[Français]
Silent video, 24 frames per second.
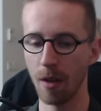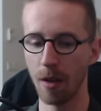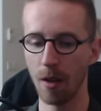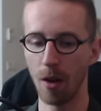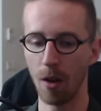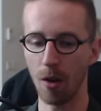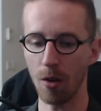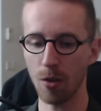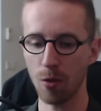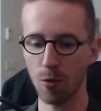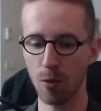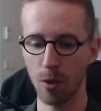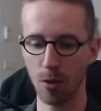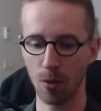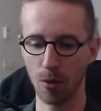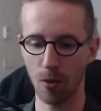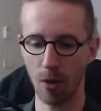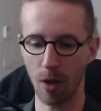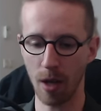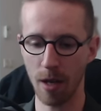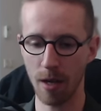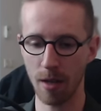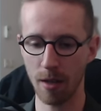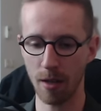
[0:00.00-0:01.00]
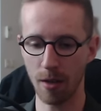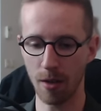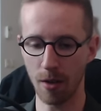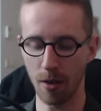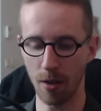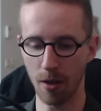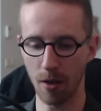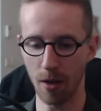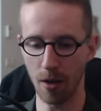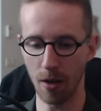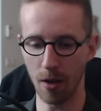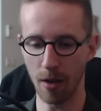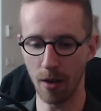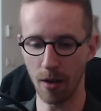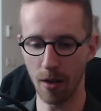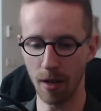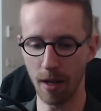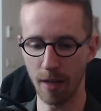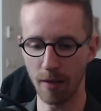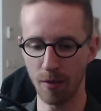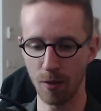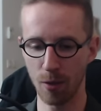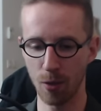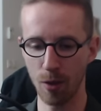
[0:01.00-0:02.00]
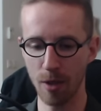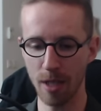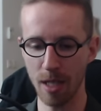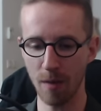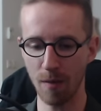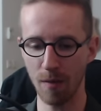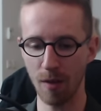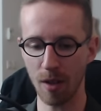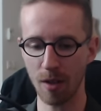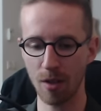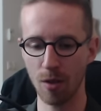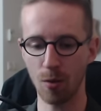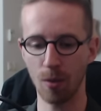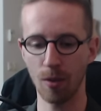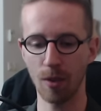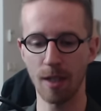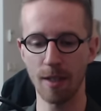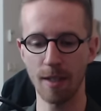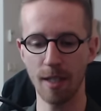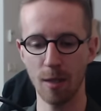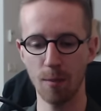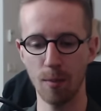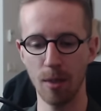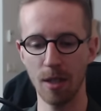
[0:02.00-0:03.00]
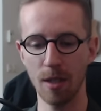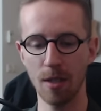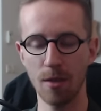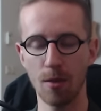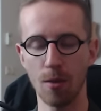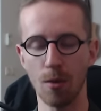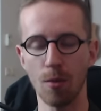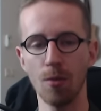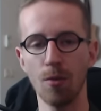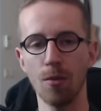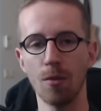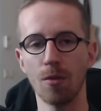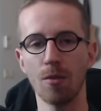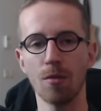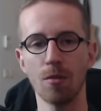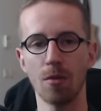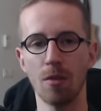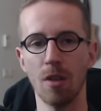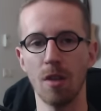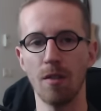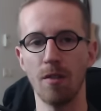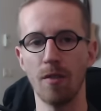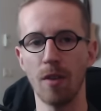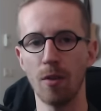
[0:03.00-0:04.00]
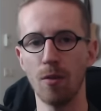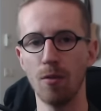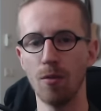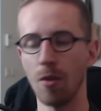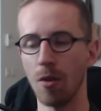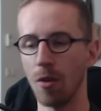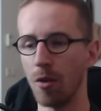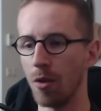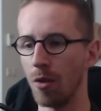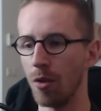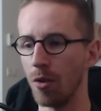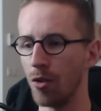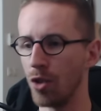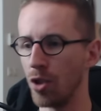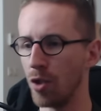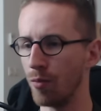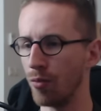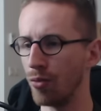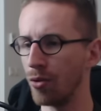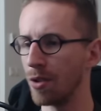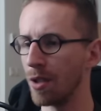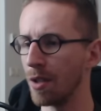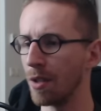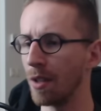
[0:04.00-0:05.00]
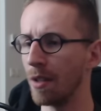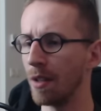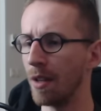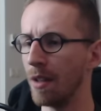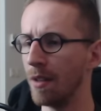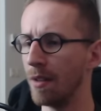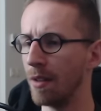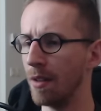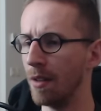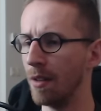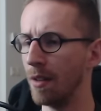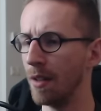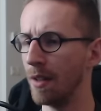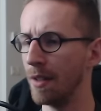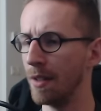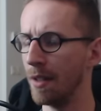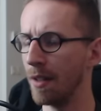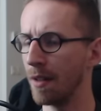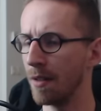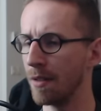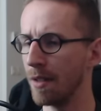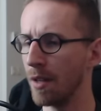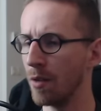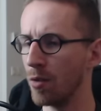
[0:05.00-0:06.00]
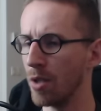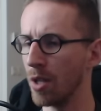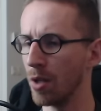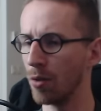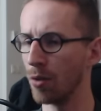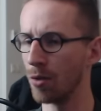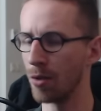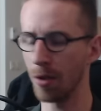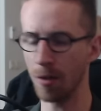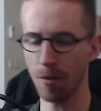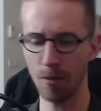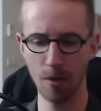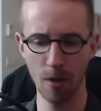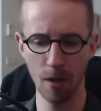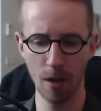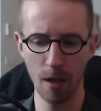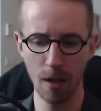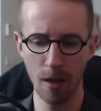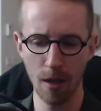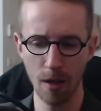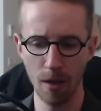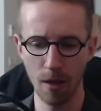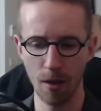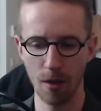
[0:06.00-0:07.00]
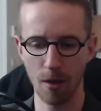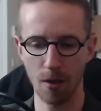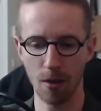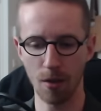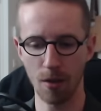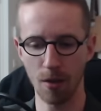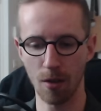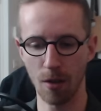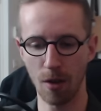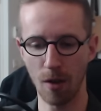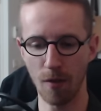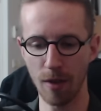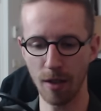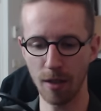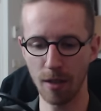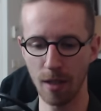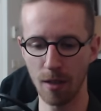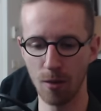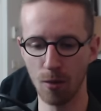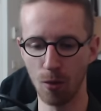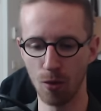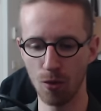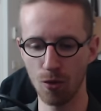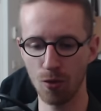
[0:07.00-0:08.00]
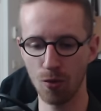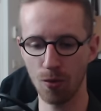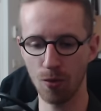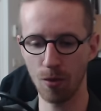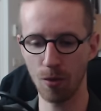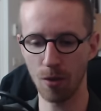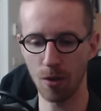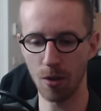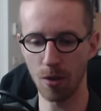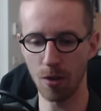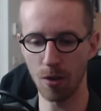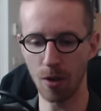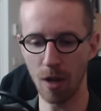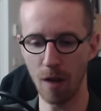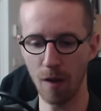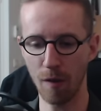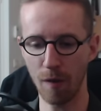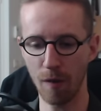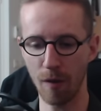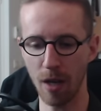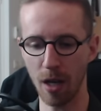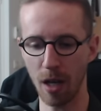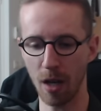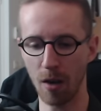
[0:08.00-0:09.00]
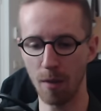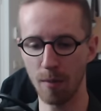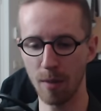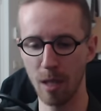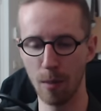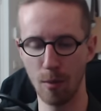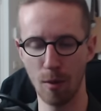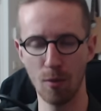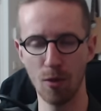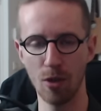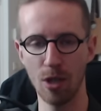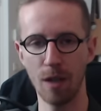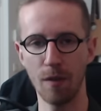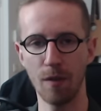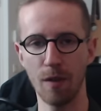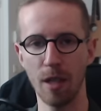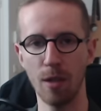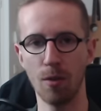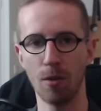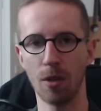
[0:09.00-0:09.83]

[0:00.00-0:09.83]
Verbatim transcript: Ensuite, on aura euh, la deuxième version des expéditions, donc ce qu'on avait eu, euh, je ne sais plus si c'était l'été dernier ou il y a deux ans, euh, avec des donjons à faire un petit peu modifiés.